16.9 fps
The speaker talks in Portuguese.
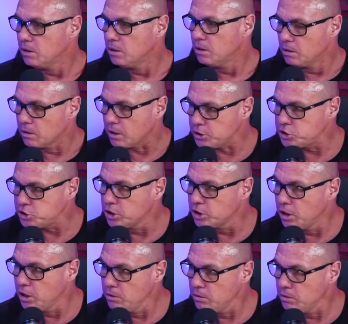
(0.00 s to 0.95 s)

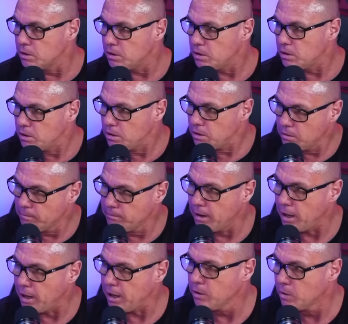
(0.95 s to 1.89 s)
Catiano?
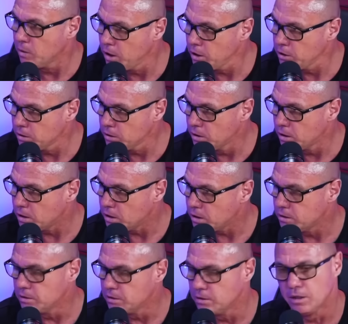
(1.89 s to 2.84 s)
Barrigudo?
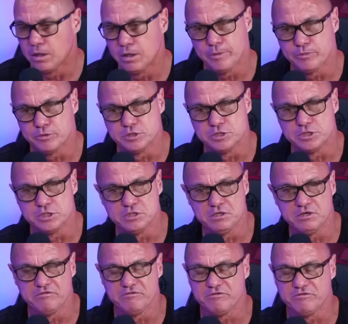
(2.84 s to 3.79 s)
Não, não é
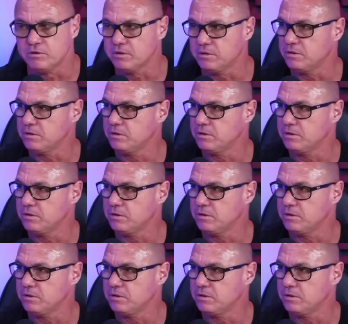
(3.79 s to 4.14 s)
possível.